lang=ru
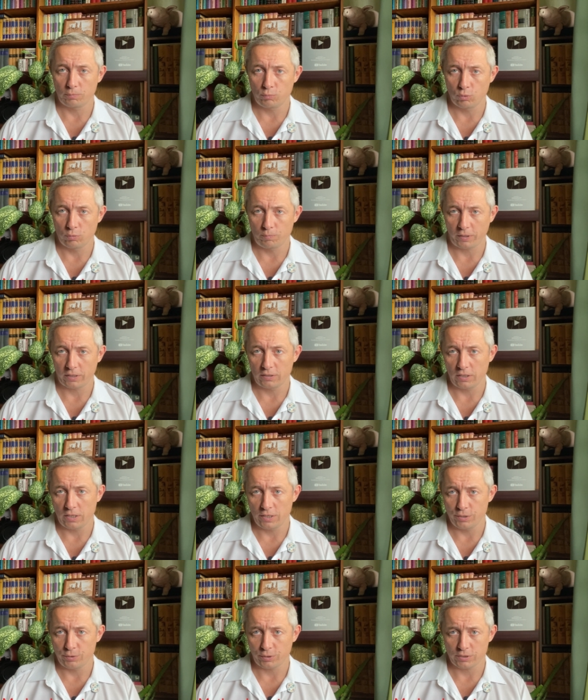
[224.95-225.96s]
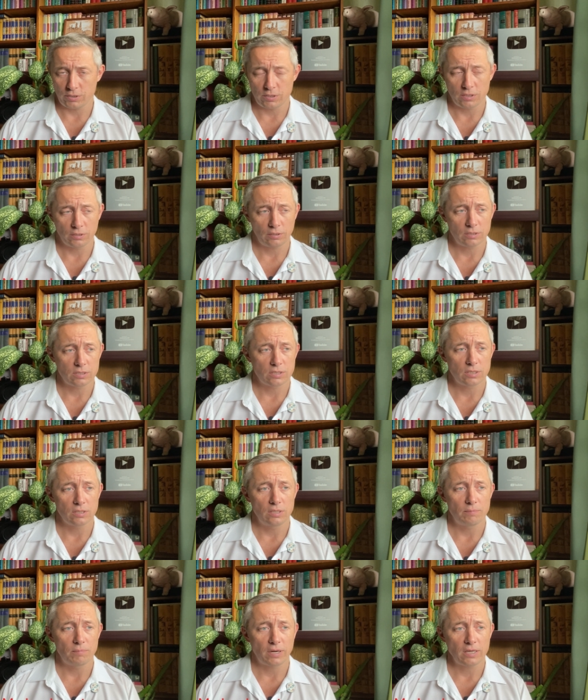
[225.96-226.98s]
по преодолению резистентности
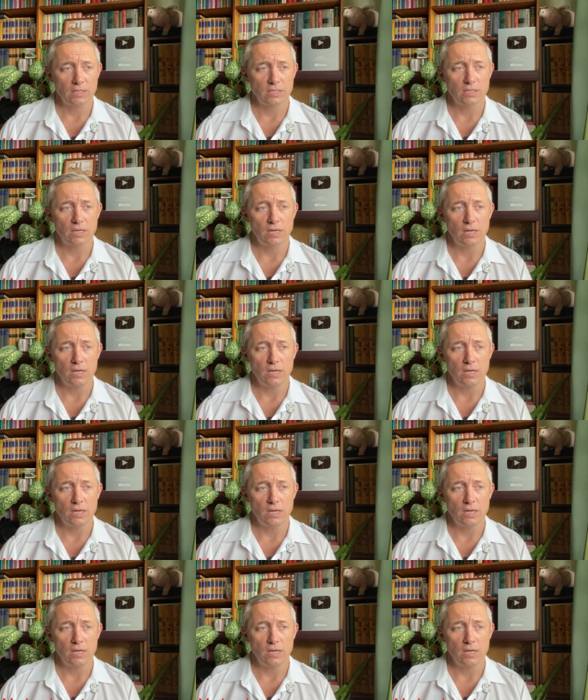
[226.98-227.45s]
депрессии,